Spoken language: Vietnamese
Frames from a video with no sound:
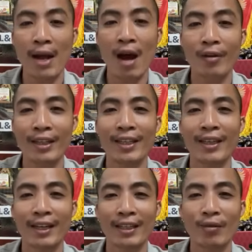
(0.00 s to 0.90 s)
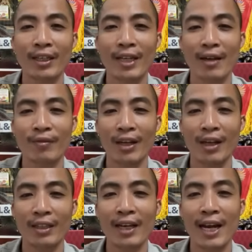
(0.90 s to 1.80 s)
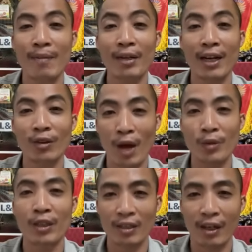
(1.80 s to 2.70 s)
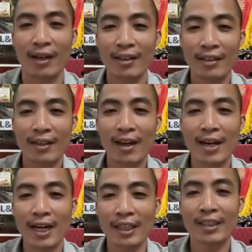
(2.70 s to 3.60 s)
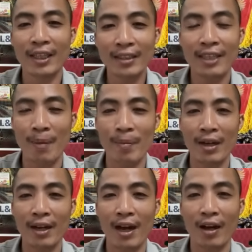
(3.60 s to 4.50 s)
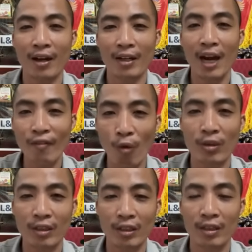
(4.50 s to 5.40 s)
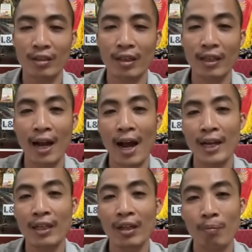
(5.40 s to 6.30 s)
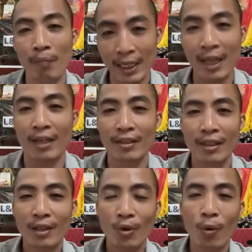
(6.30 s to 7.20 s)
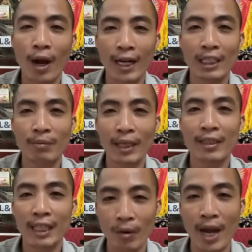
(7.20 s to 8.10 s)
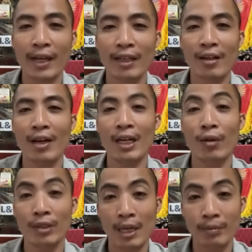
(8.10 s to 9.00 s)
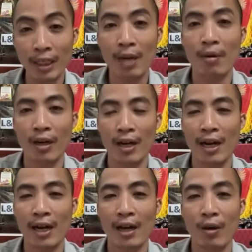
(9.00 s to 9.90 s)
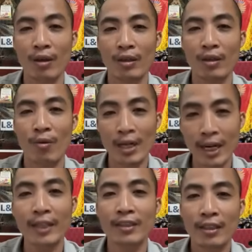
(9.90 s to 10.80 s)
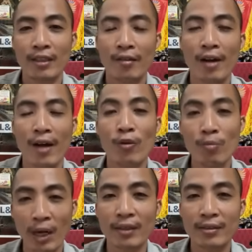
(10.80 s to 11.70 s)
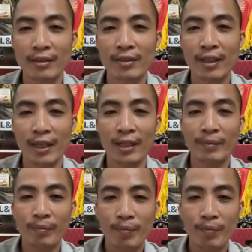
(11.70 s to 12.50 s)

cáo cái tình hình trong thời gian ờ, những ngày em lan tỏa truyền lửa à, đã đạt thành tích đặc biệt là khắc phục được những cái bệnh tật của các chiến binh điều này đó là điều được em rất là là là hoan nghênh và vui mừng đấy